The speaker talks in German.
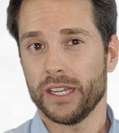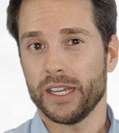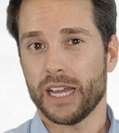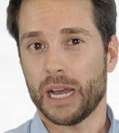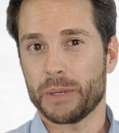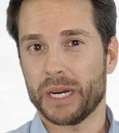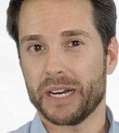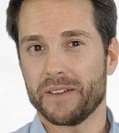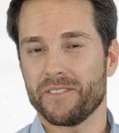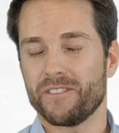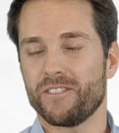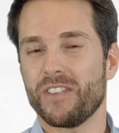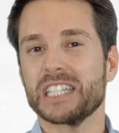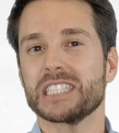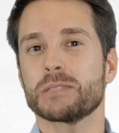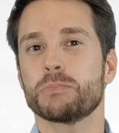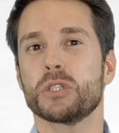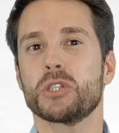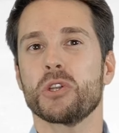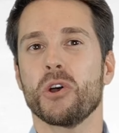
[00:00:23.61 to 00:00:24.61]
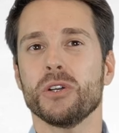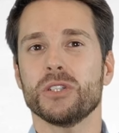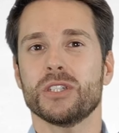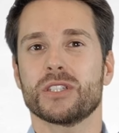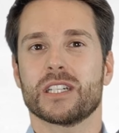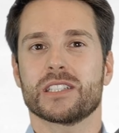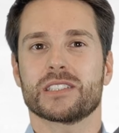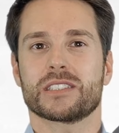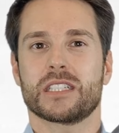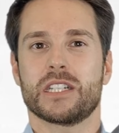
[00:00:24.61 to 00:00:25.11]
Aber was
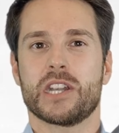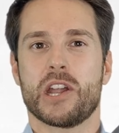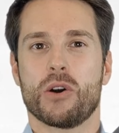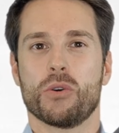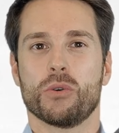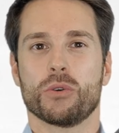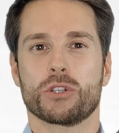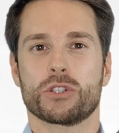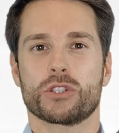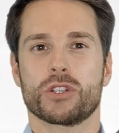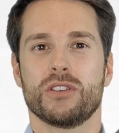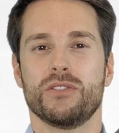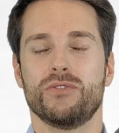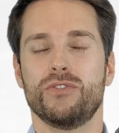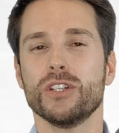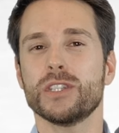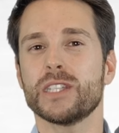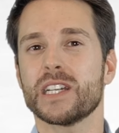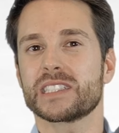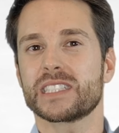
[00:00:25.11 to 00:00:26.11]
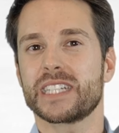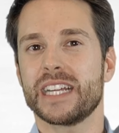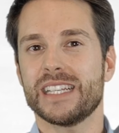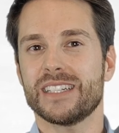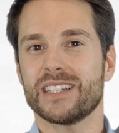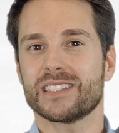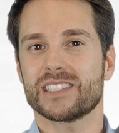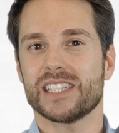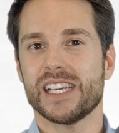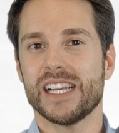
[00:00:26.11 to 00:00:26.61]
bedeutet das genau und wird das
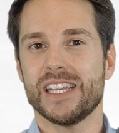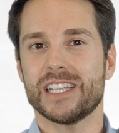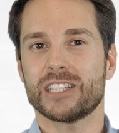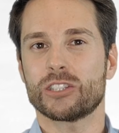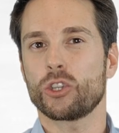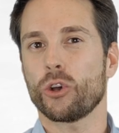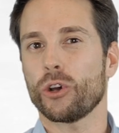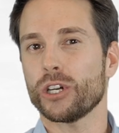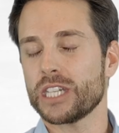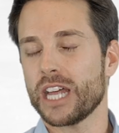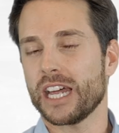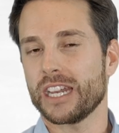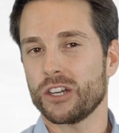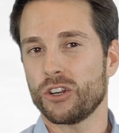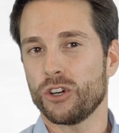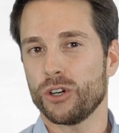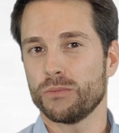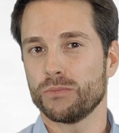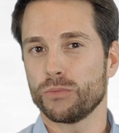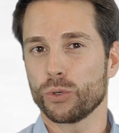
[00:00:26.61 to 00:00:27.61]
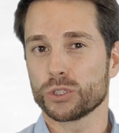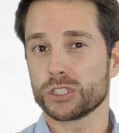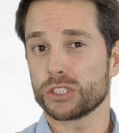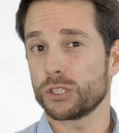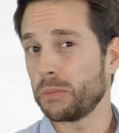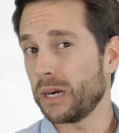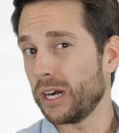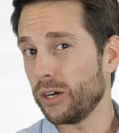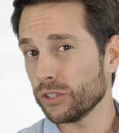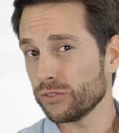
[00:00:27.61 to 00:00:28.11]
Geld tatsächlich dort ankommen, wo es
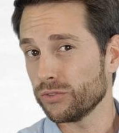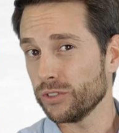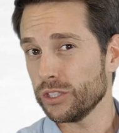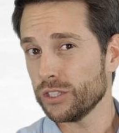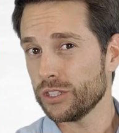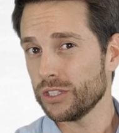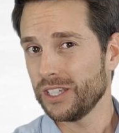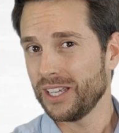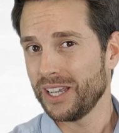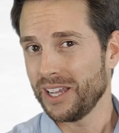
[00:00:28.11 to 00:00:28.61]
gebraucht wird?